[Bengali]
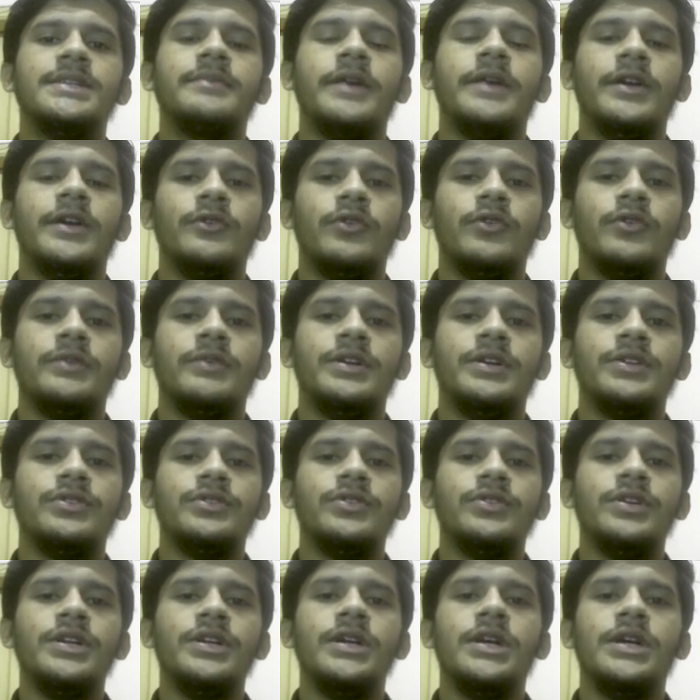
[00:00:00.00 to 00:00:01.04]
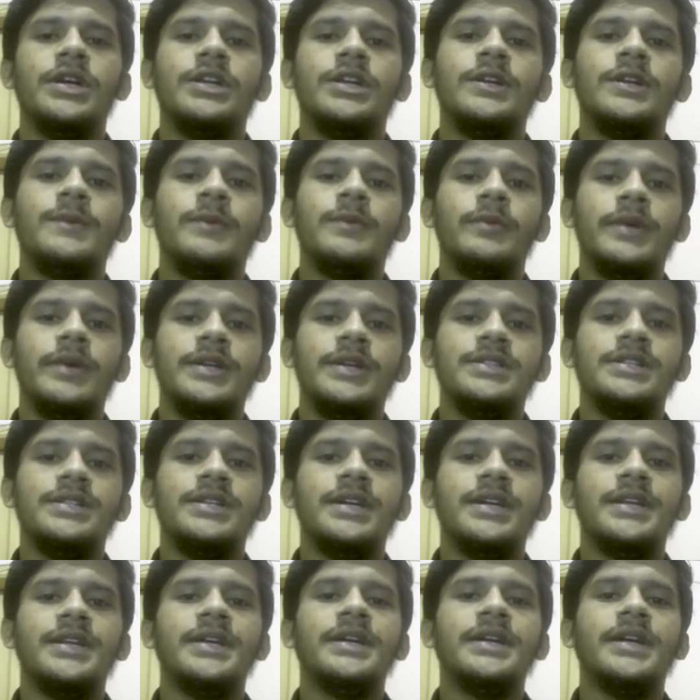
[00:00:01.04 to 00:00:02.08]
মাহিনুর রহমান হৃদয় ডিপ্লোমা
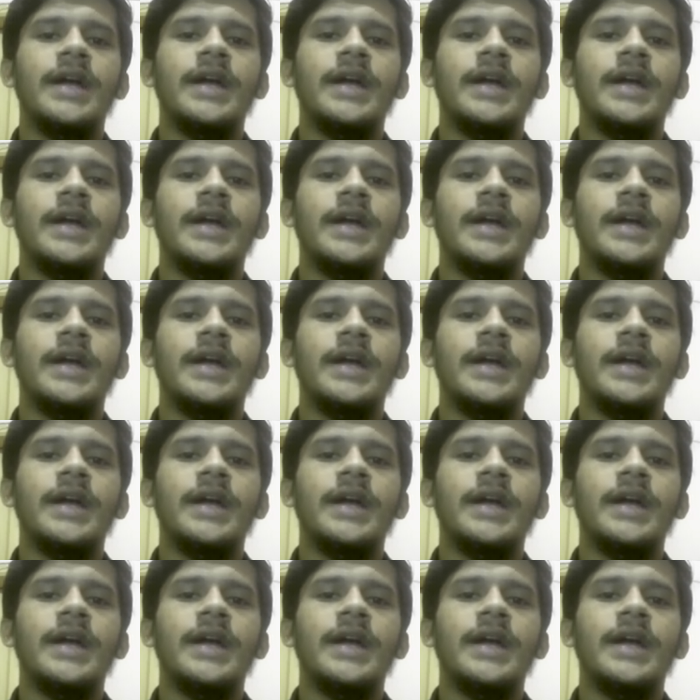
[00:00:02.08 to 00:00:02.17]
ইঞ্জিনিয়ারিং